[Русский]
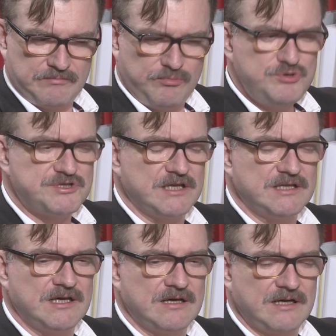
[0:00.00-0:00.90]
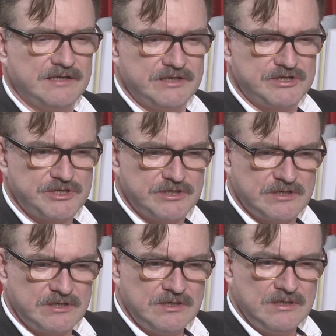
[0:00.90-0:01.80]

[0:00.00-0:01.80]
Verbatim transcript: Пусть она, конечно,